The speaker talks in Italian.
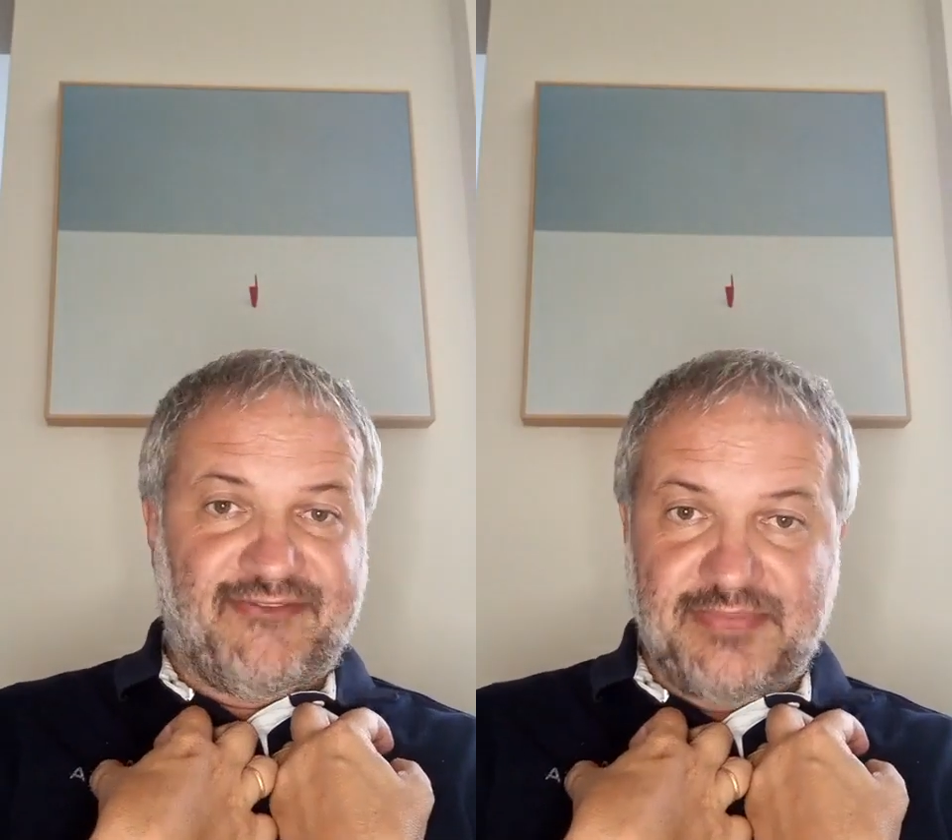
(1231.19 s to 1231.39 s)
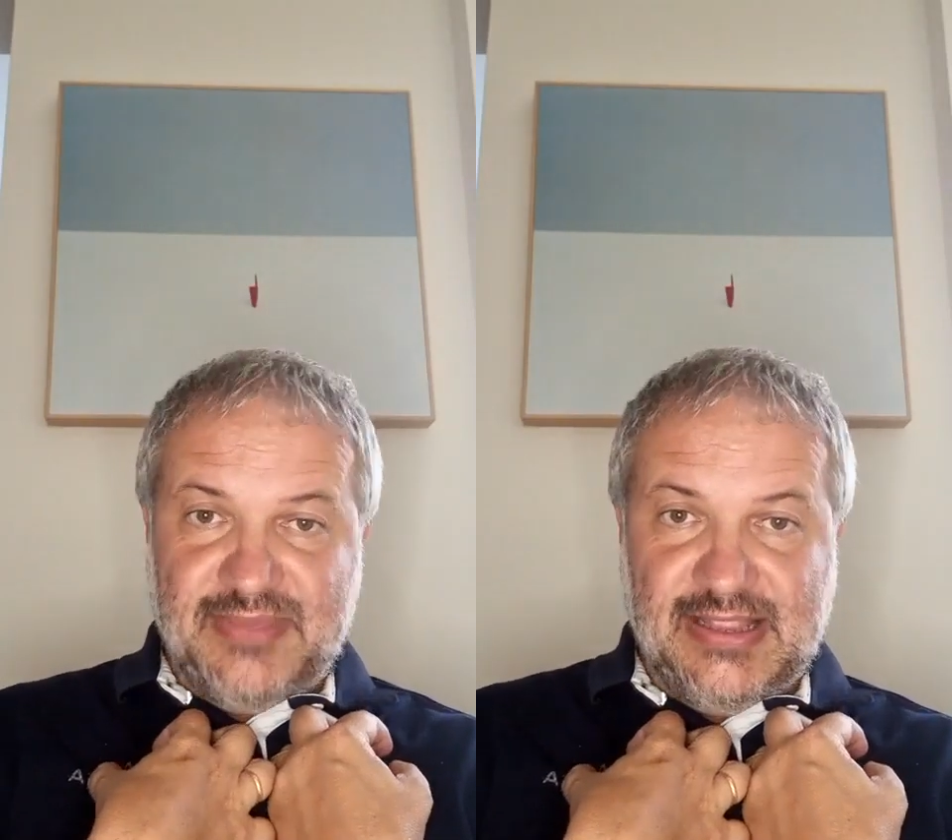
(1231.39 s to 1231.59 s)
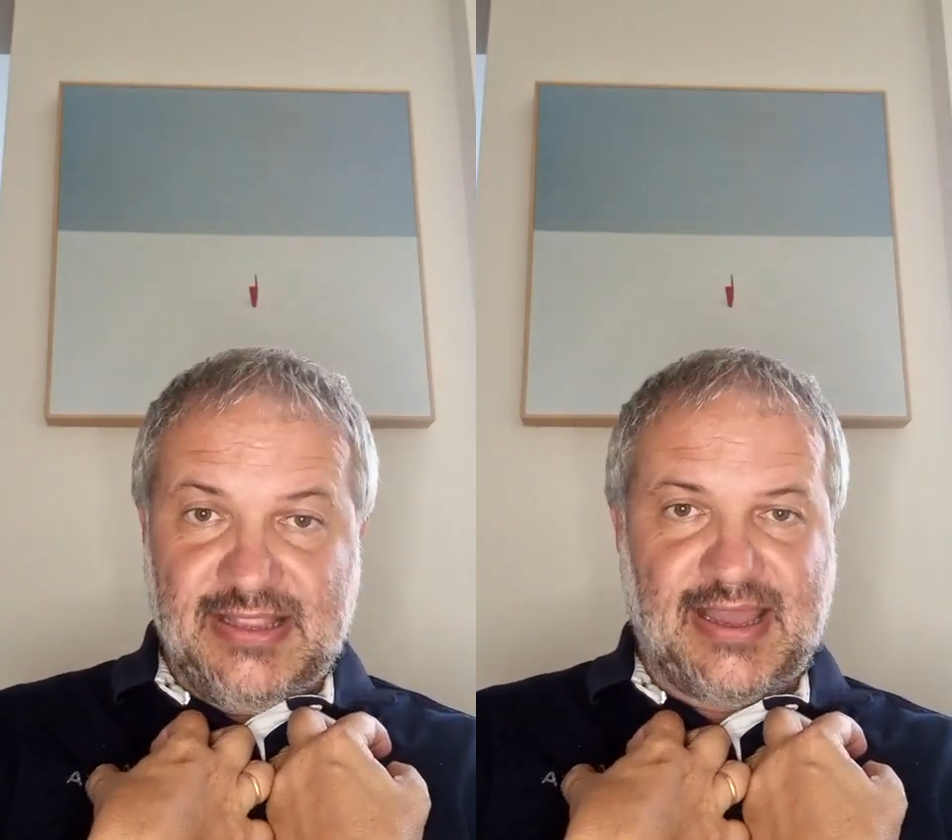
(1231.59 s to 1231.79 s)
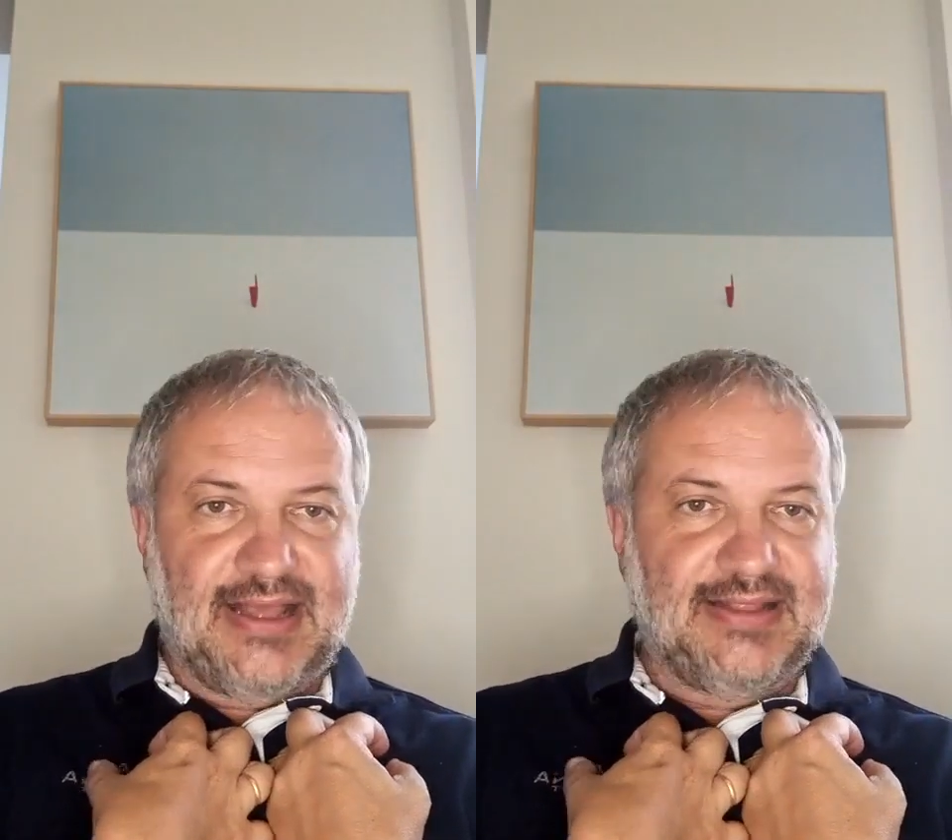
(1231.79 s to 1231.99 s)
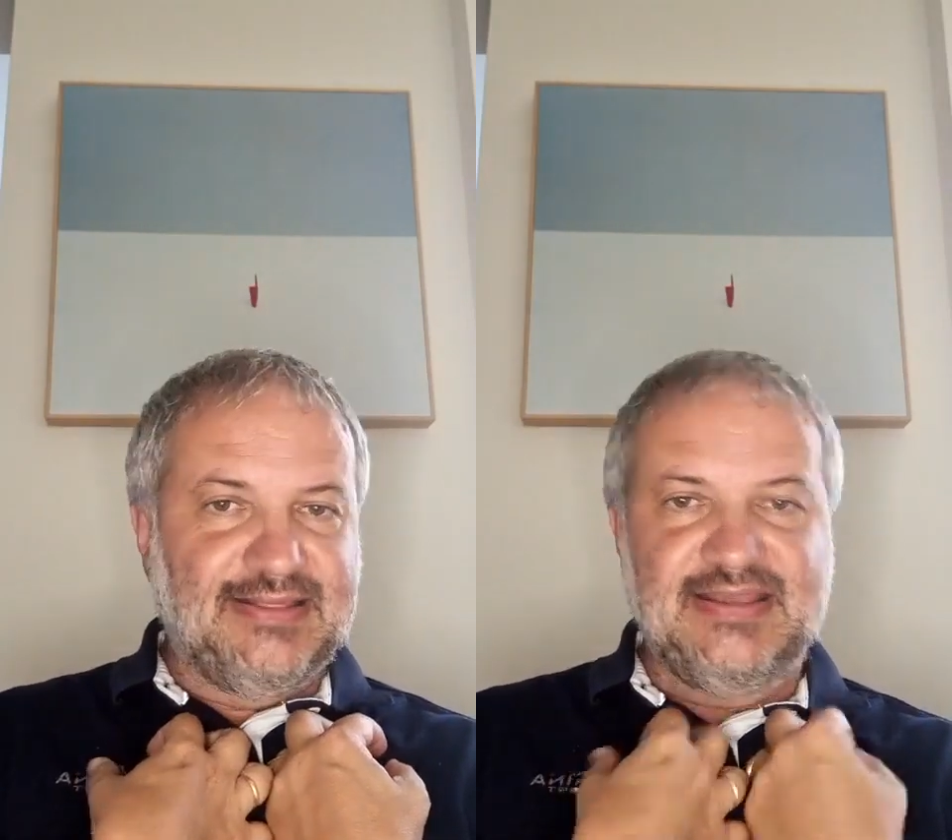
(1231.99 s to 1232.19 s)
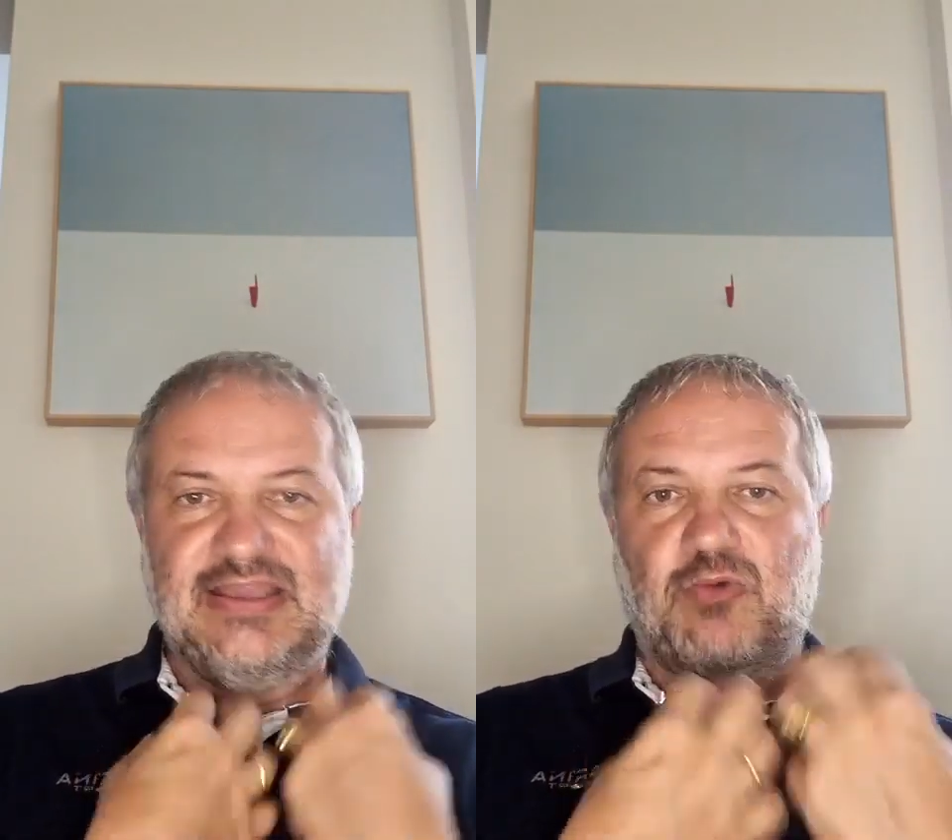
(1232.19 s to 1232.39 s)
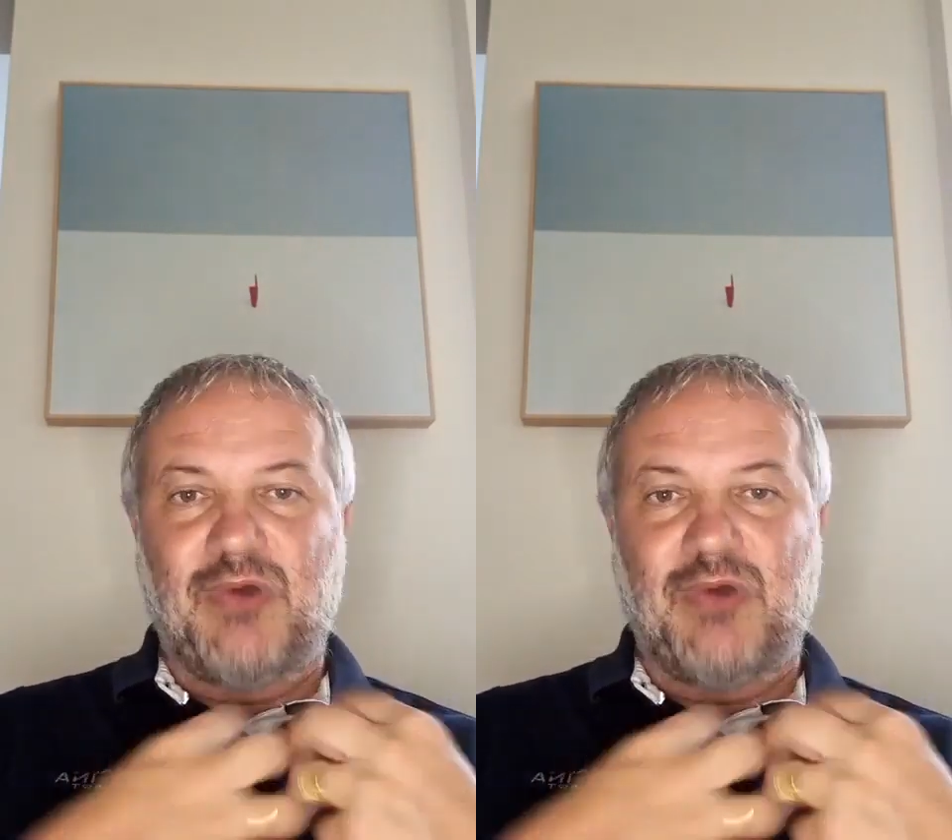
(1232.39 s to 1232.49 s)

famiglia di